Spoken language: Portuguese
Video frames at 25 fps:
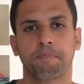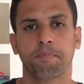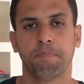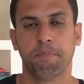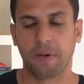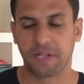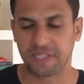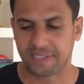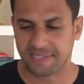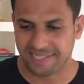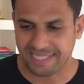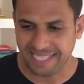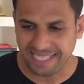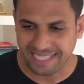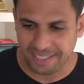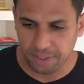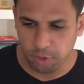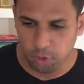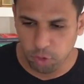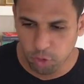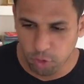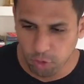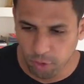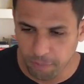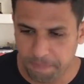Pode ser que
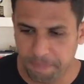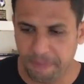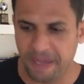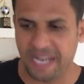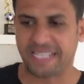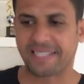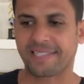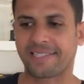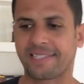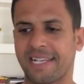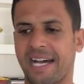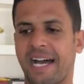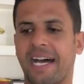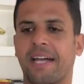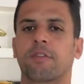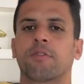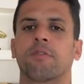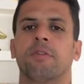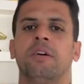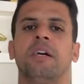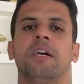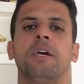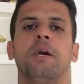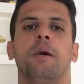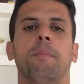no
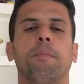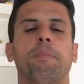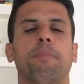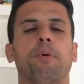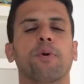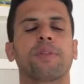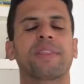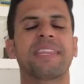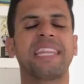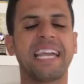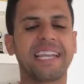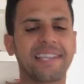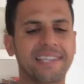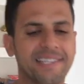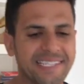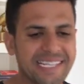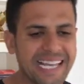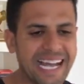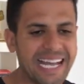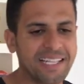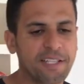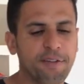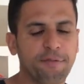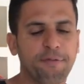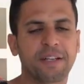passado, por
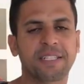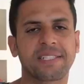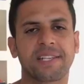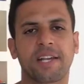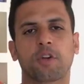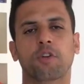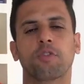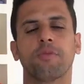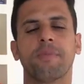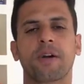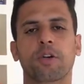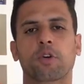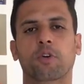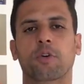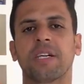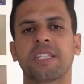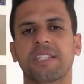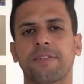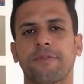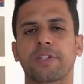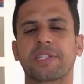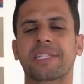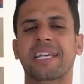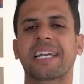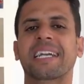deixar de fazer alguma
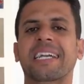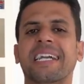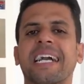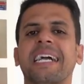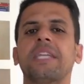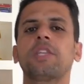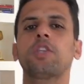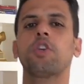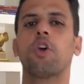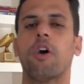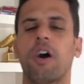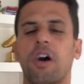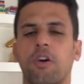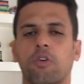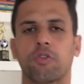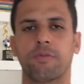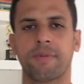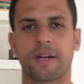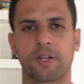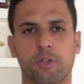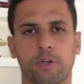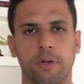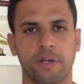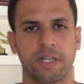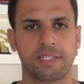coisa, você ganhou
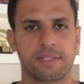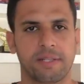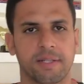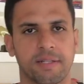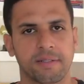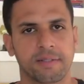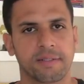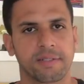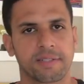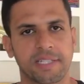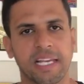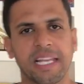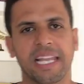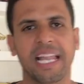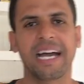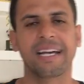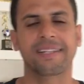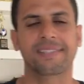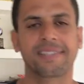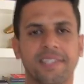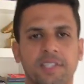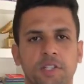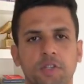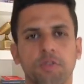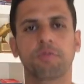alguma coisa. Sei lá,
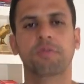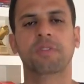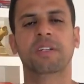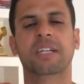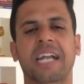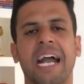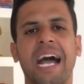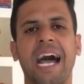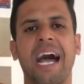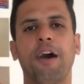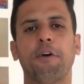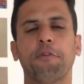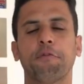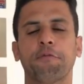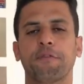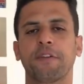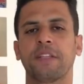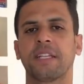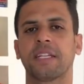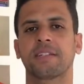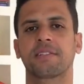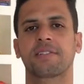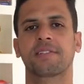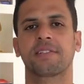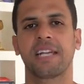você tinha um carro
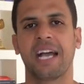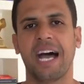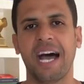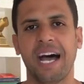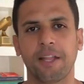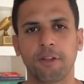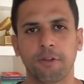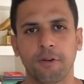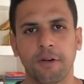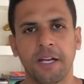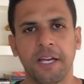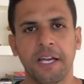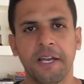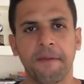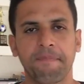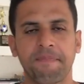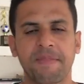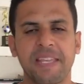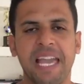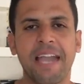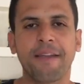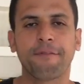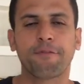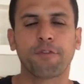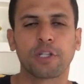financiado
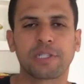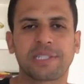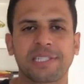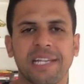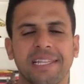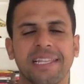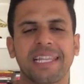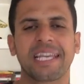e aí você